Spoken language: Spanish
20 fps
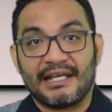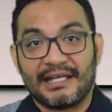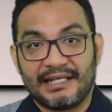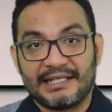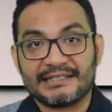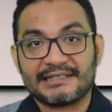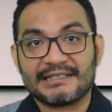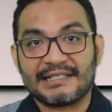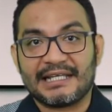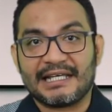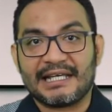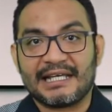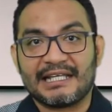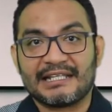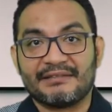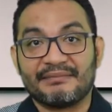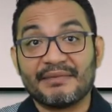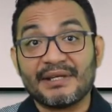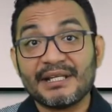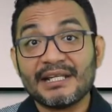
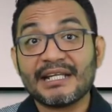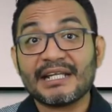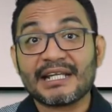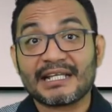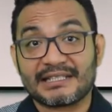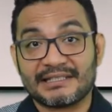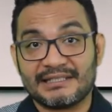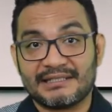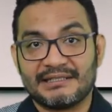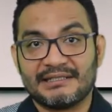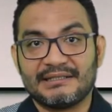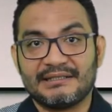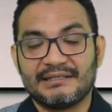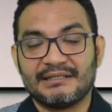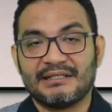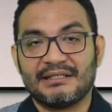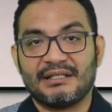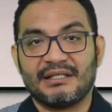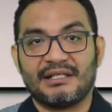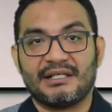estas medidas
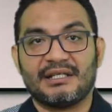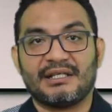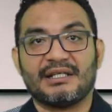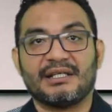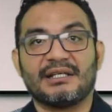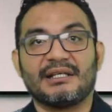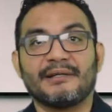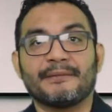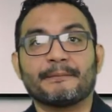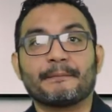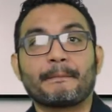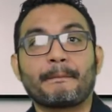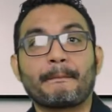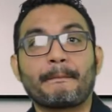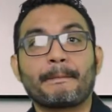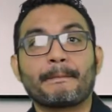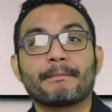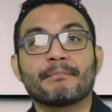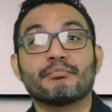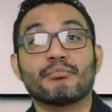eh,
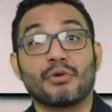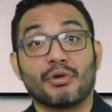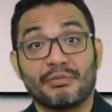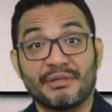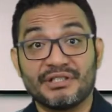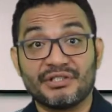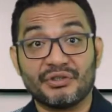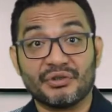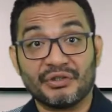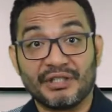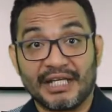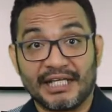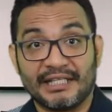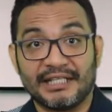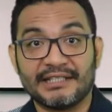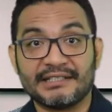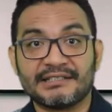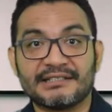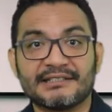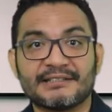
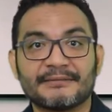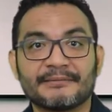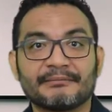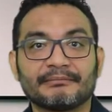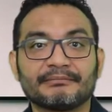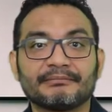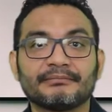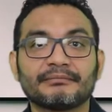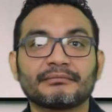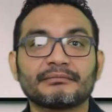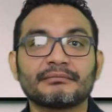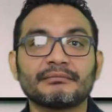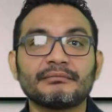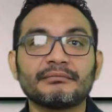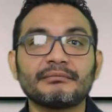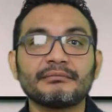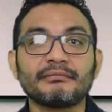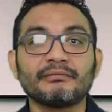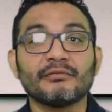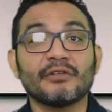provisionales,
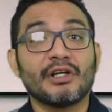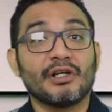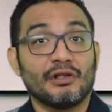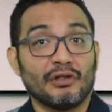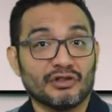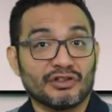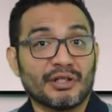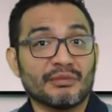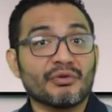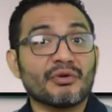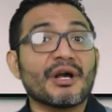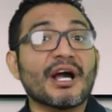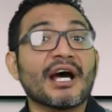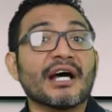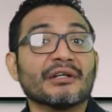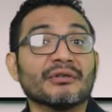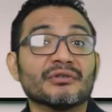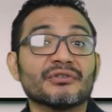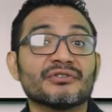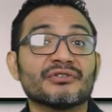los
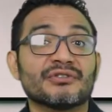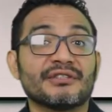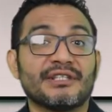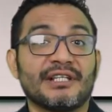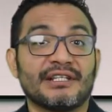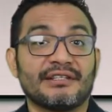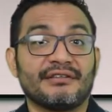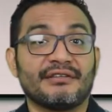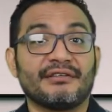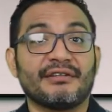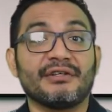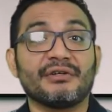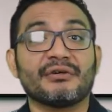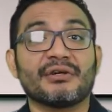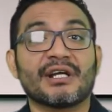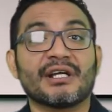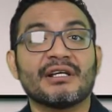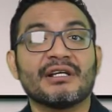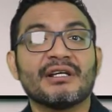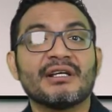abogados de esta
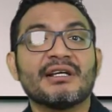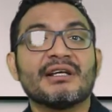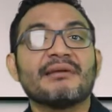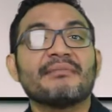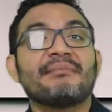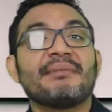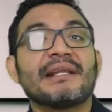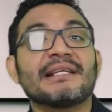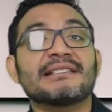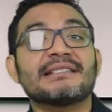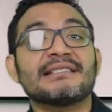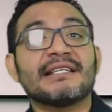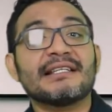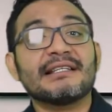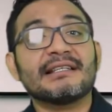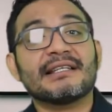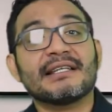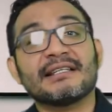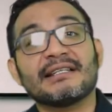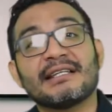señora
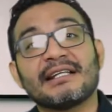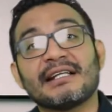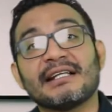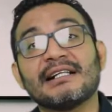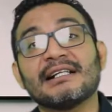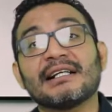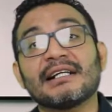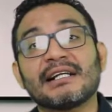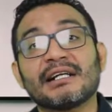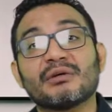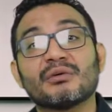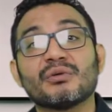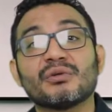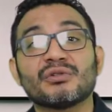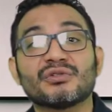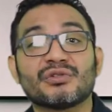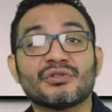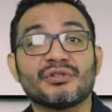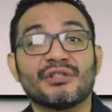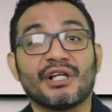presentan el
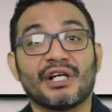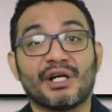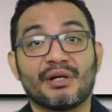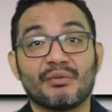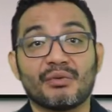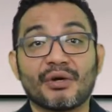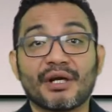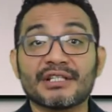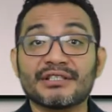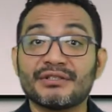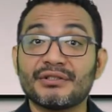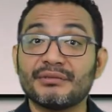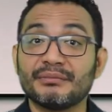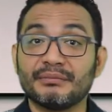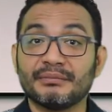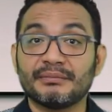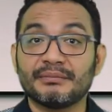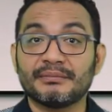recurso de revocación.